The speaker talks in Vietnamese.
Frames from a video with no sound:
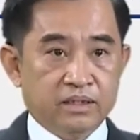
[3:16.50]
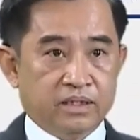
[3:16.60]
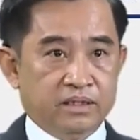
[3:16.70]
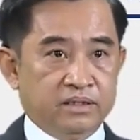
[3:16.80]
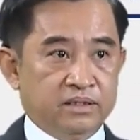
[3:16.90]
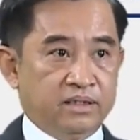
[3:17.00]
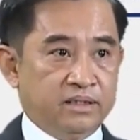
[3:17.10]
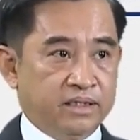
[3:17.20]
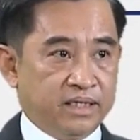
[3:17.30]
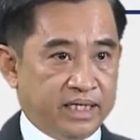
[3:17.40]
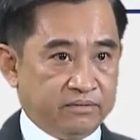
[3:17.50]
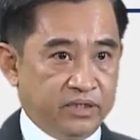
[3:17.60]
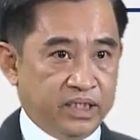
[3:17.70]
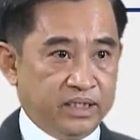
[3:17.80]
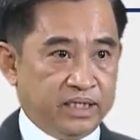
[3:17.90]
Kính thưa các
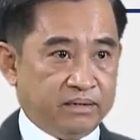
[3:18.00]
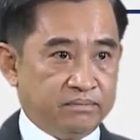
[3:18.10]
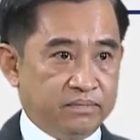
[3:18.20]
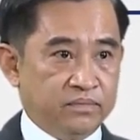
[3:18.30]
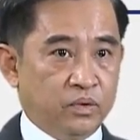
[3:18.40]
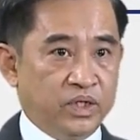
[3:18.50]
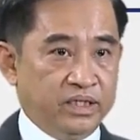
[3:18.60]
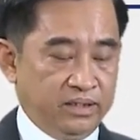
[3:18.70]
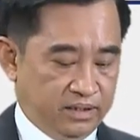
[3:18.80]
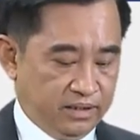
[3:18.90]
vị khách quý,